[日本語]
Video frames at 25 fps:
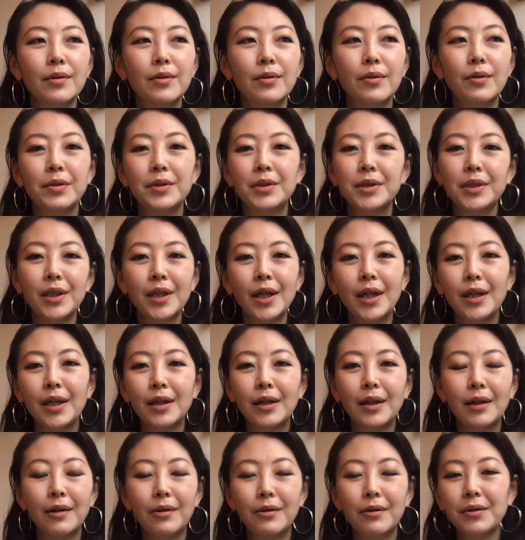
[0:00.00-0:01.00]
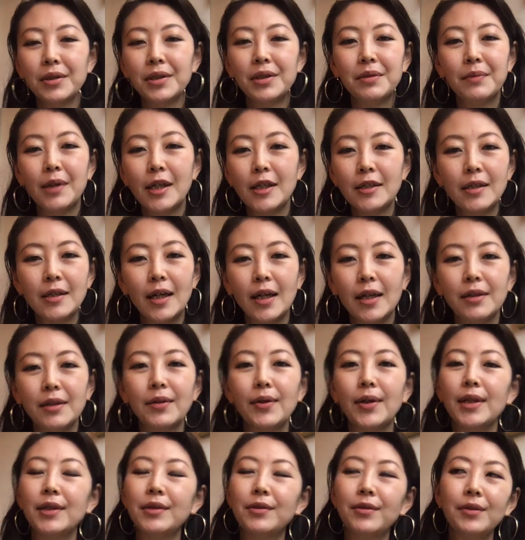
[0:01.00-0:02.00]
こっちがいいからこうしなさい
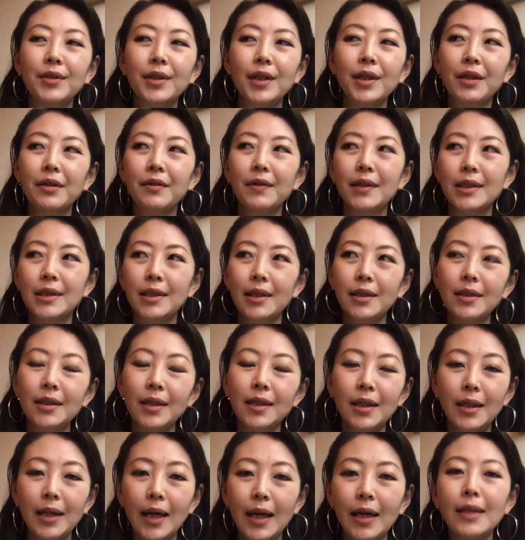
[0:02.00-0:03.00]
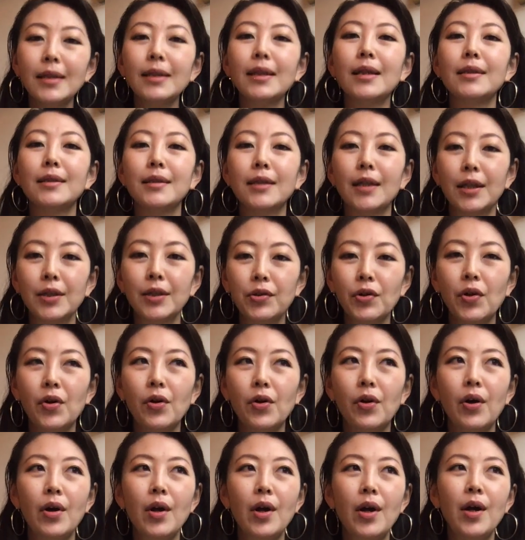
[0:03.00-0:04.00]
とか、そんな気は全然ないんですけ
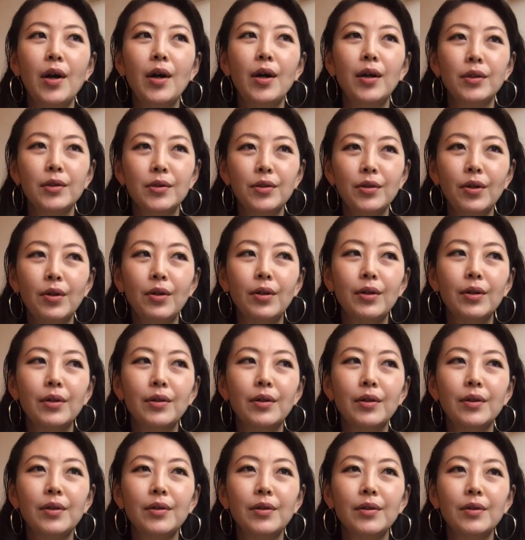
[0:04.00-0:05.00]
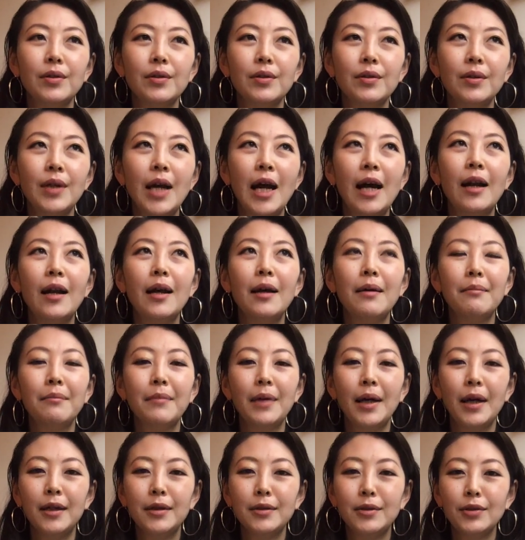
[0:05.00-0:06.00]
ど、そう、波乱
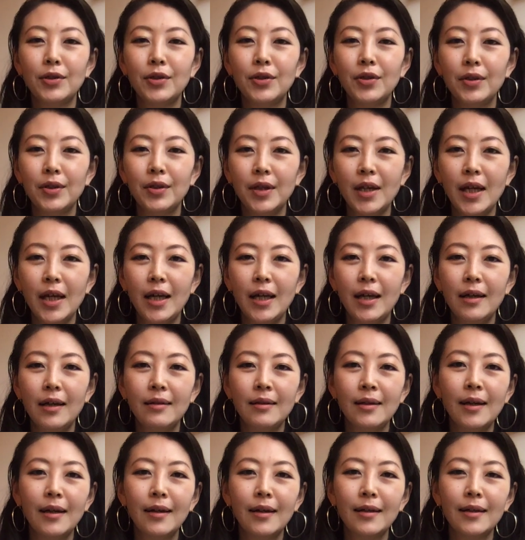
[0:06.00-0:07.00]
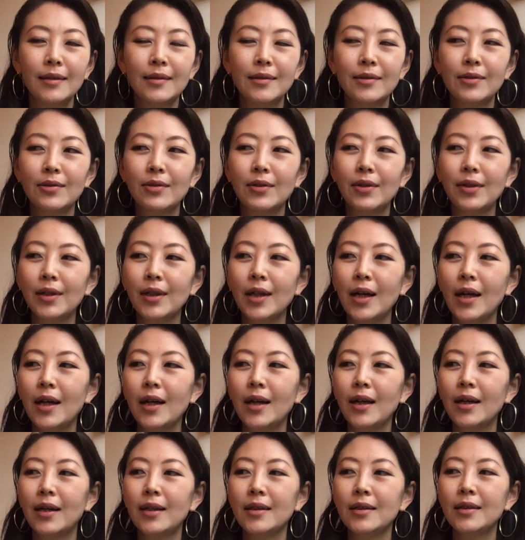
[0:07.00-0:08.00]
万丈で、なんかすごい
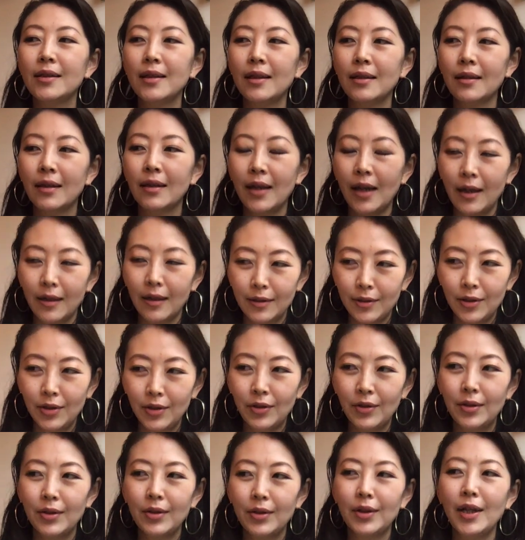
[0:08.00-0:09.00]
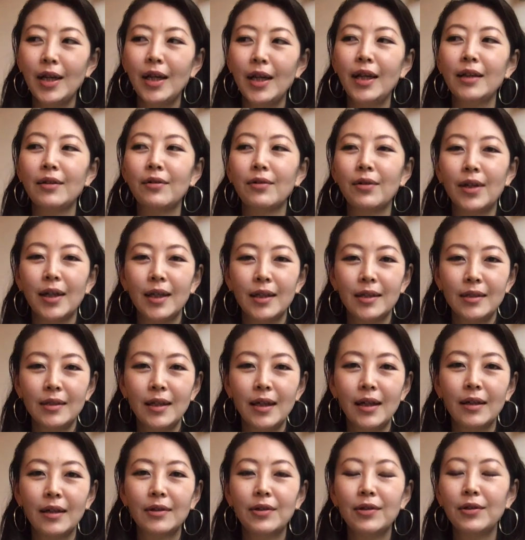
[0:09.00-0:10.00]
逆境でとか
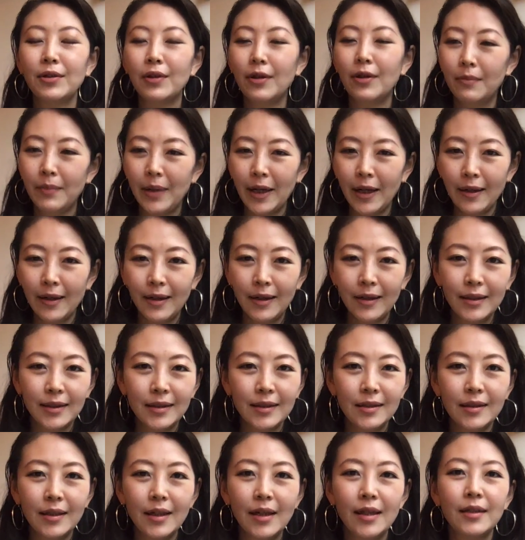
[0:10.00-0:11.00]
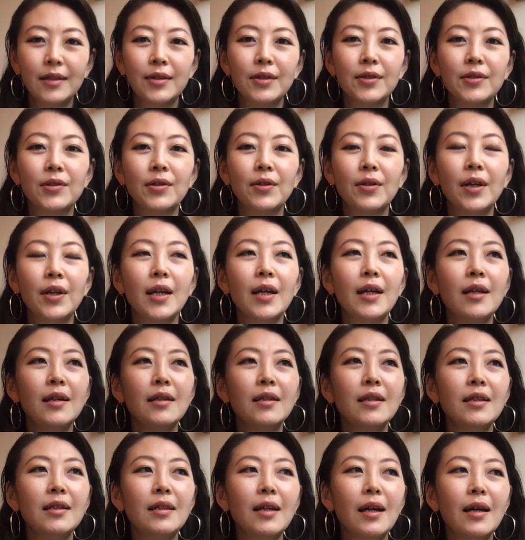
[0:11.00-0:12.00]
さ、苦労ばかりしてっていう、それ
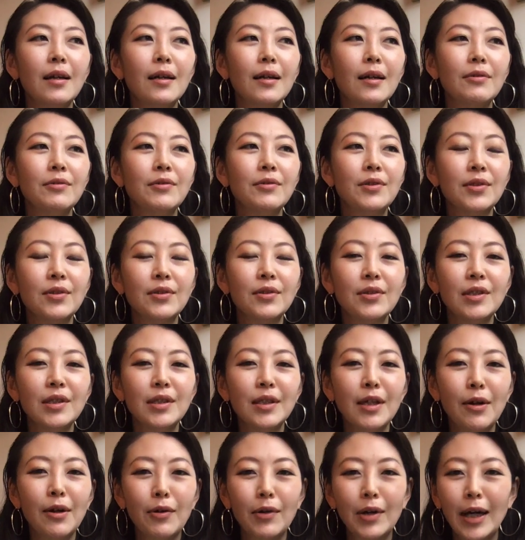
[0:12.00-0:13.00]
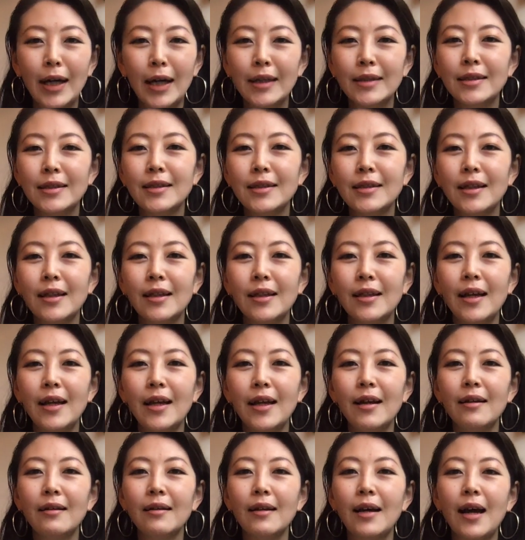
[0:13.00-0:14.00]
になんか美しさを感じて
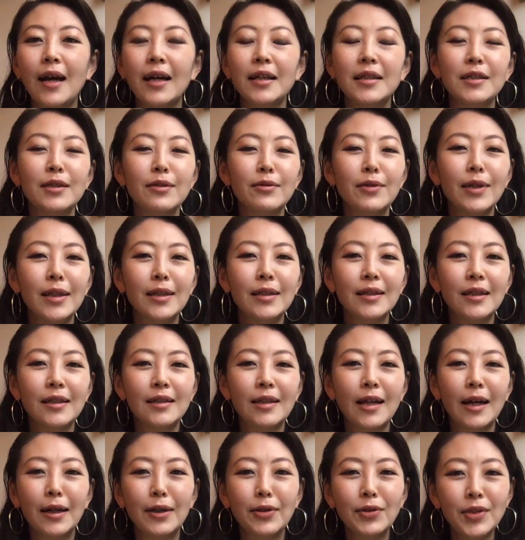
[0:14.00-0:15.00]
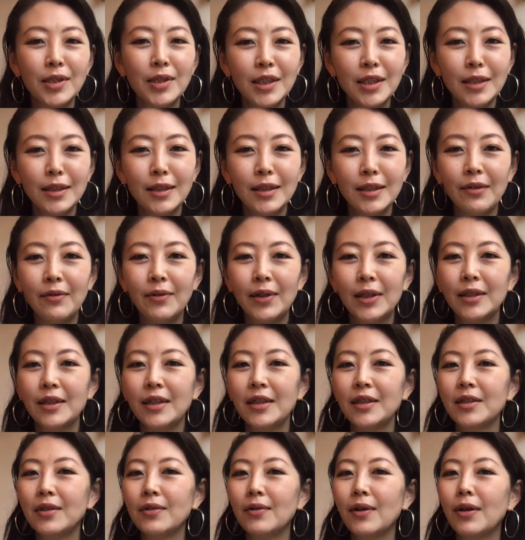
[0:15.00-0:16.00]
ね、味わって楽しんで、
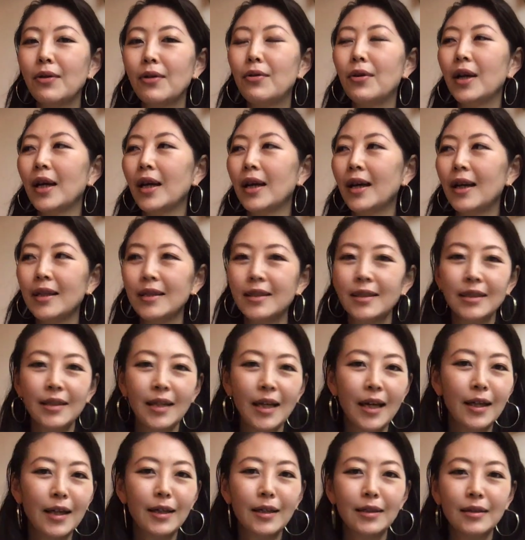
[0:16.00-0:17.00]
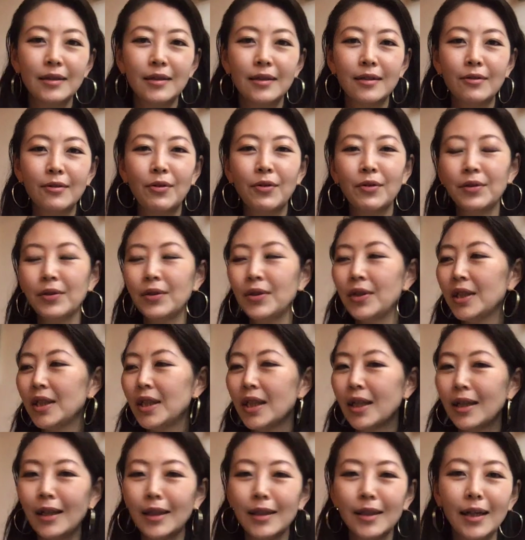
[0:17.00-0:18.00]
私はこれがしたい、この生
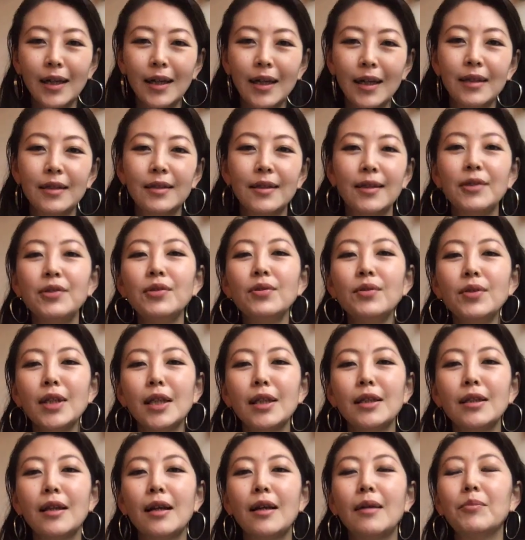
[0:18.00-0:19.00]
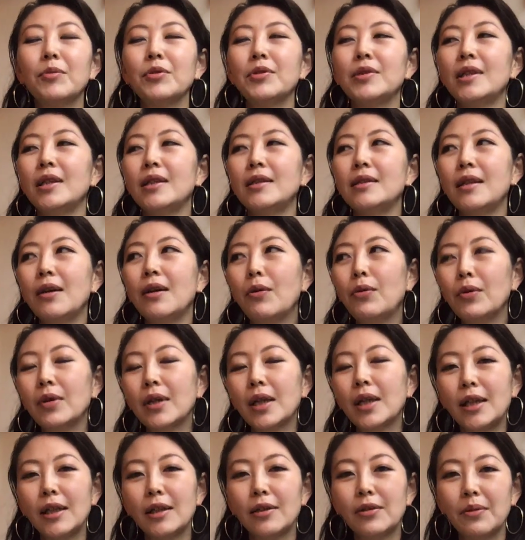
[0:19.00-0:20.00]
き方があって言うんだったらもう全然
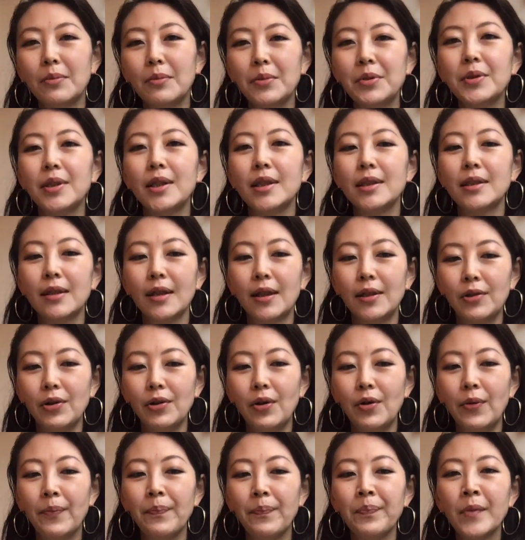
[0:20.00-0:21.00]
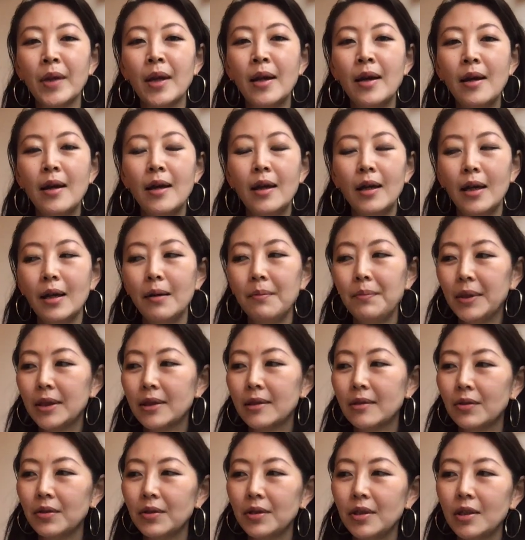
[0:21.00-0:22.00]
OK だと思うんですけど、やっぱ
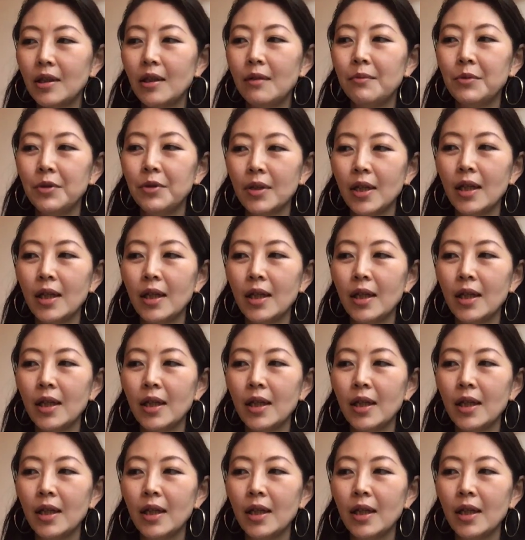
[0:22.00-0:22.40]
少しでも